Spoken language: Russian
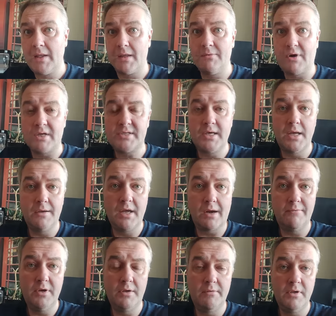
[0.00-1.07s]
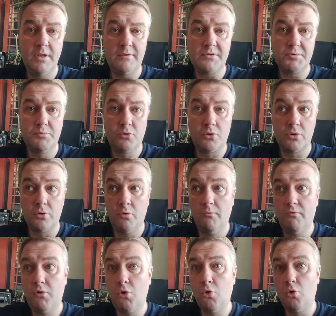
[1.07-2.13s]
Дворца игровых видов спорта у
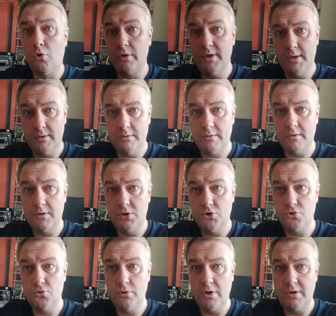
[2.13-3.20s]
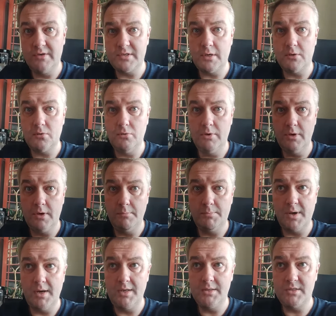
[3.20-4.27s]
входа дежурили сотрудники
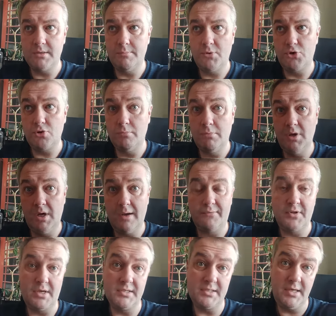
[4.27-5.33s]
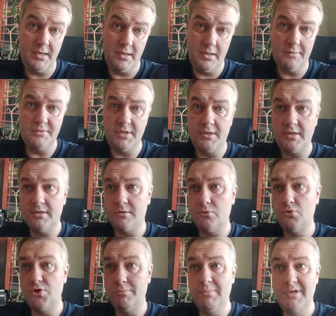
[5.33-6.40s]
полиции, причем были автозаки на всякий
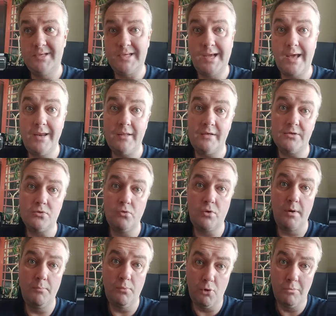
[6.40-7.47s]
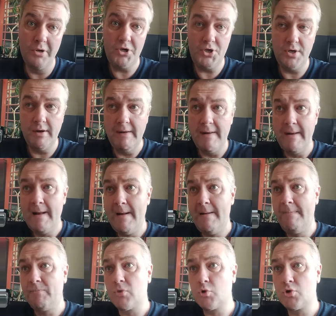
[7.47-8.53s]
случай, были кареты скорой помощи,
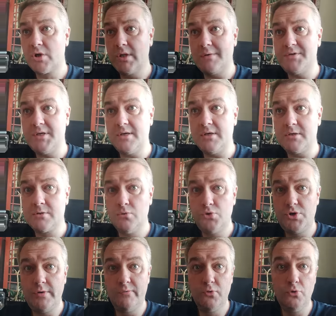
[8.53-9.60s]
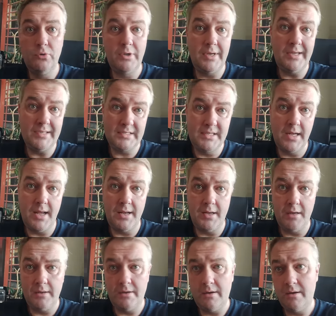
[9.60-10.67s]
тоже на всякий случай внутри
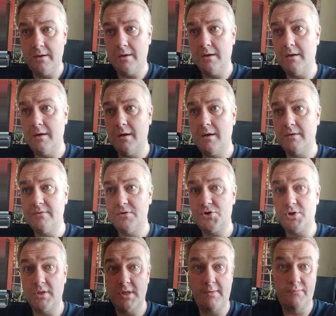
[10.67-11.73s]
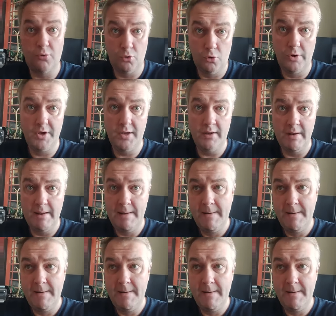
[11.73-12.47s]
здания, а, значит, на входе.